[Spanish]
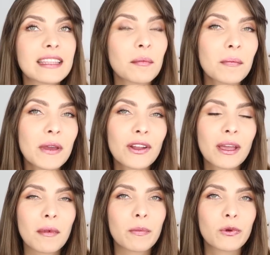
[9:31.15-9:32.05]
También vieron
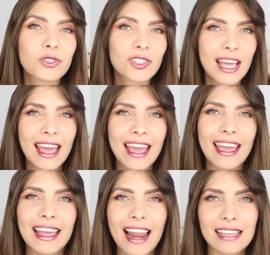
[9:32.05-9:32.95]
que me puse
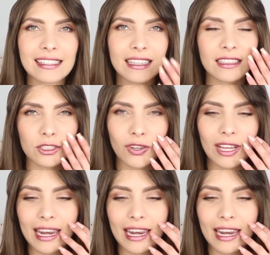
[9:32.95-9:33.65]
el aceitito